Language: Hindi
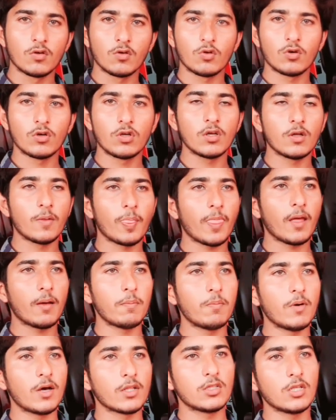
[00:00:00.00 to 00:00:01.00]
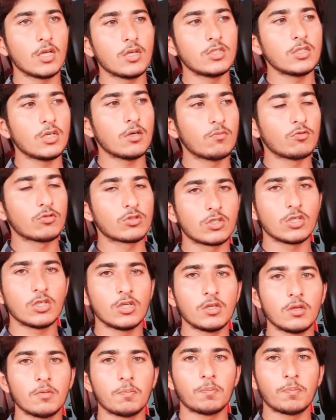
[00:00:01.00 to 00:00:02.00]
और अब आते हैं जी हम
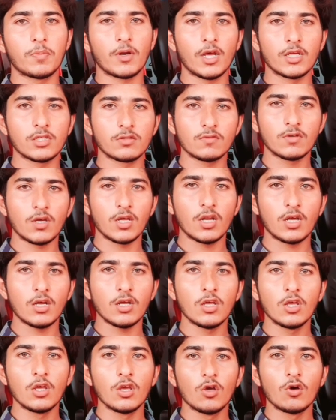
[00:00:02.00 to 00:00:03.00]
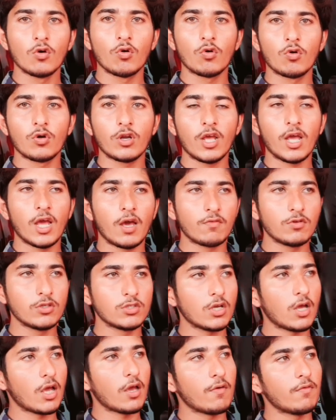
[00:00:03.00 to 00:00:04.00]
उसकी प्राइस वगैरह और
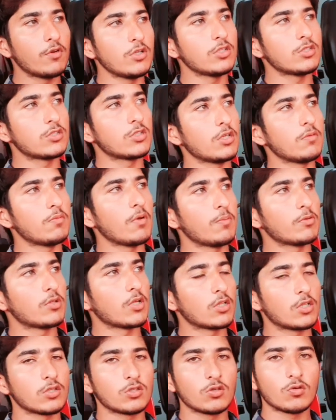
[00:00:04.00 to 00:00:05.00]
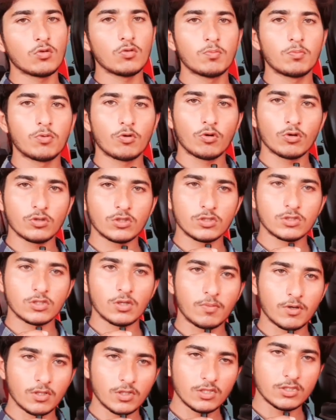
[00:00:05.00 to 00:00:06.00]
एवरेज एवरेज इसकी मैं बताता चलो बहुत
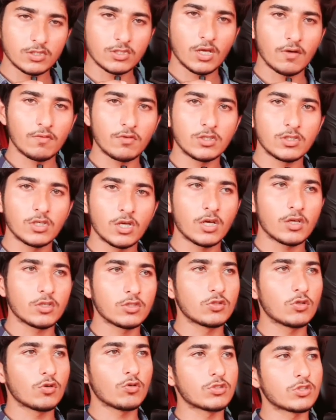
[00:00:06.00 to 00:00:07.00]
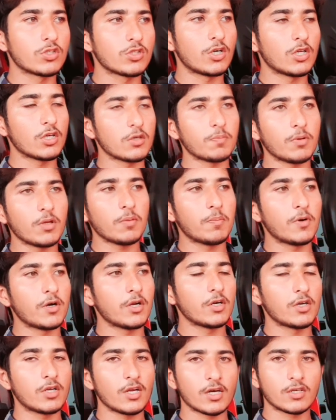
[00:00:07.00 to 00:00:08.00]
ज़बरदस्त एवरेज है जो सड़क पे
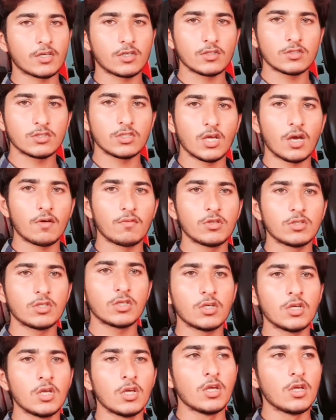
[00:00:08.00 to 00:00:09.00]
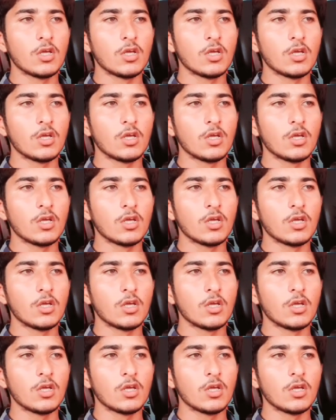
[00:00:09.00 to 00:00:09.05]
बड़े ट्रैक्टर्स की एवरेज है